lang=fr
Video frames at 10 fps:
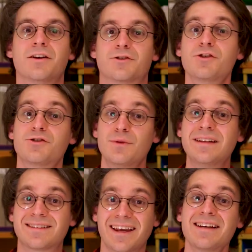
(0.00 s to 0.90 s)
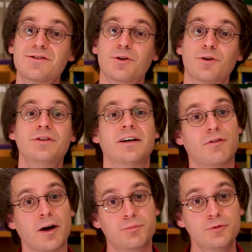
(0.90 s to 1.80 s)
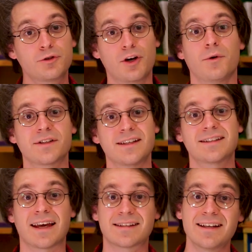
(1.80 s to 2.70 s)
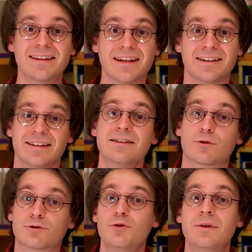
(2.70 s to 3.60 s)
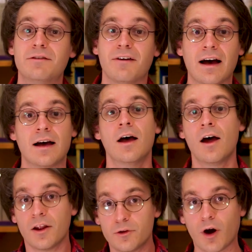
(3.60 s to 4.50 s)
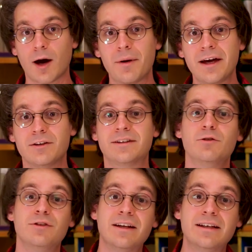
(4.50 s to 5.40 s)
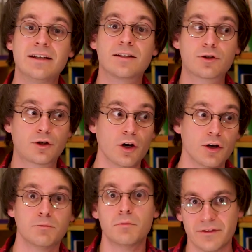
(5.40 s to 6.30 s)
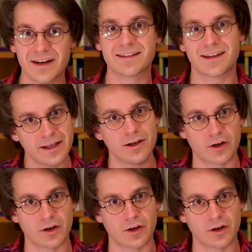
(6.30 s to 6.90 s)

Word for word: Je suis très heureux d'avoir pu commencer ça cette année, donc 2020 n'aura pas été une année que mauvaise et